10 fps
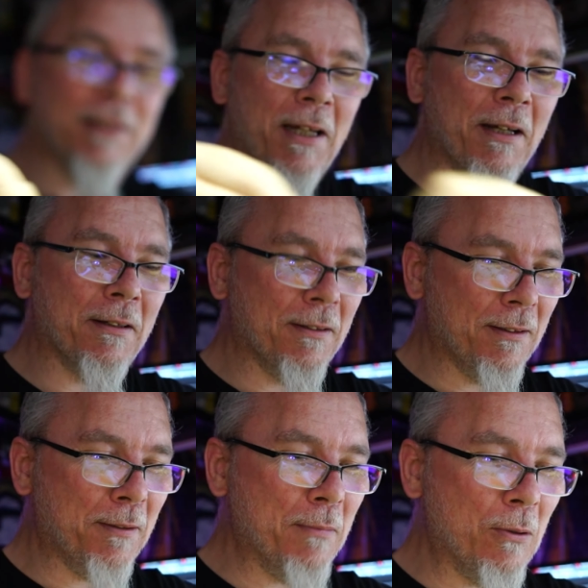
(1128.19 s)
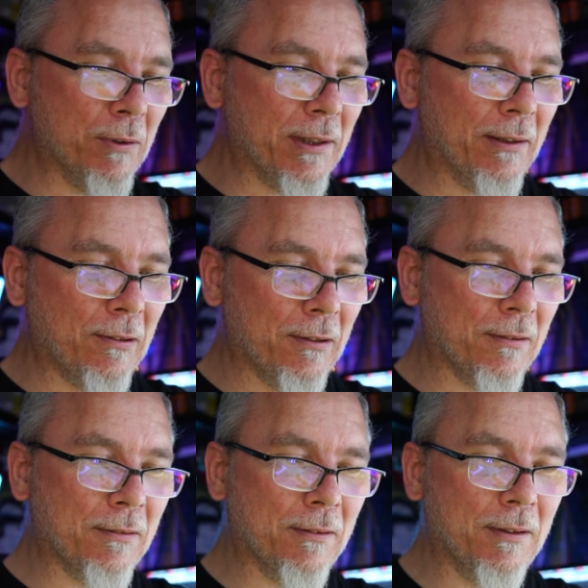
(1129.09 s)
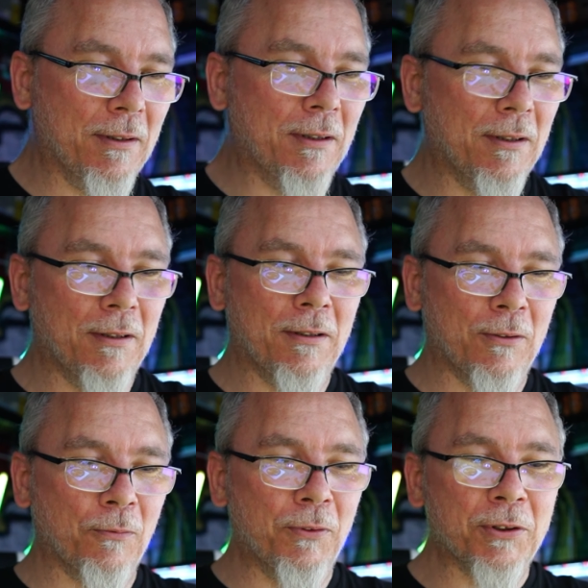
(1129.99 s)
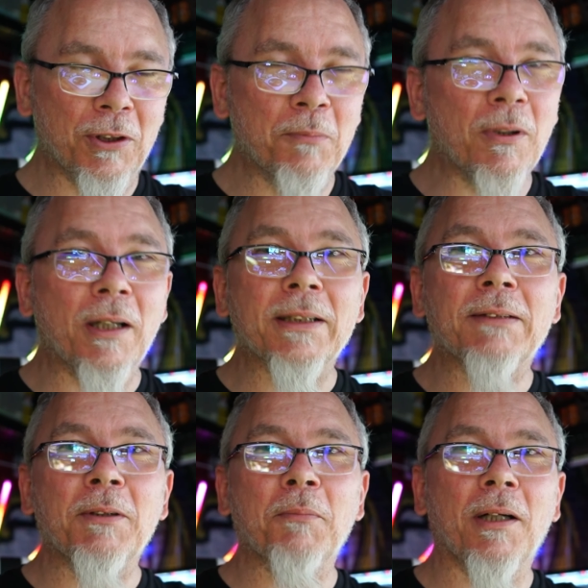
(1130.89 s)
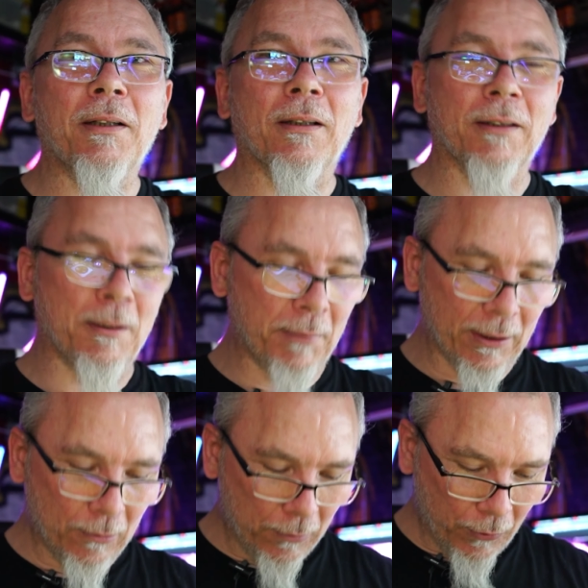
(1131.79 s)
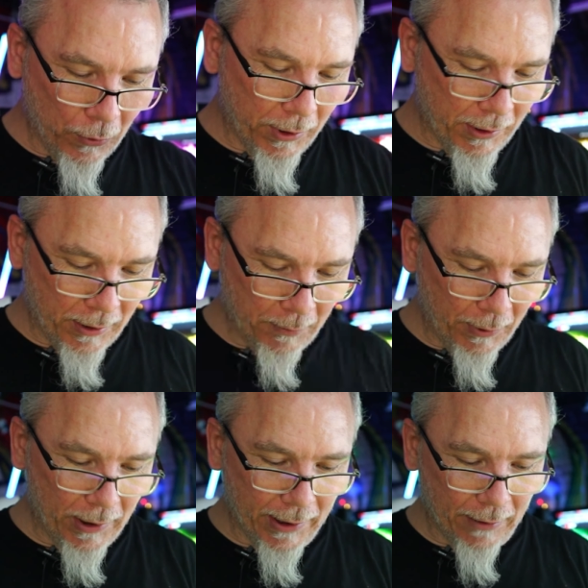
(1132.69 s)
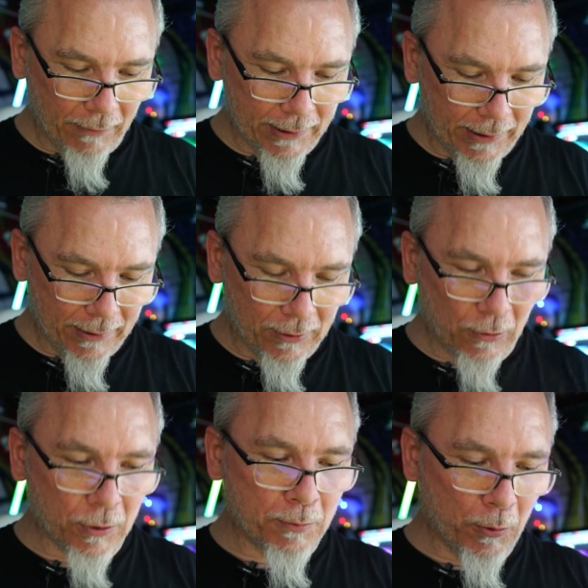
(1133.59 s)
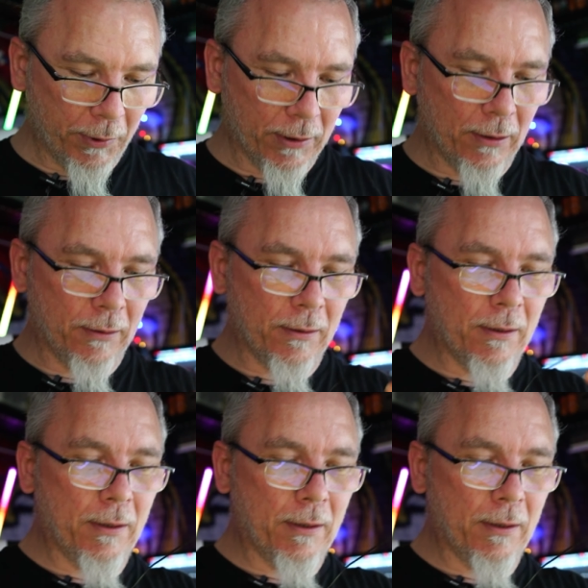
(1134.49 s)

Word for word: je im Haus getan. Noch viel schlimmer als wie meine anderen Mikrofone, die billige, was ich jetzt so ausprobiert haben.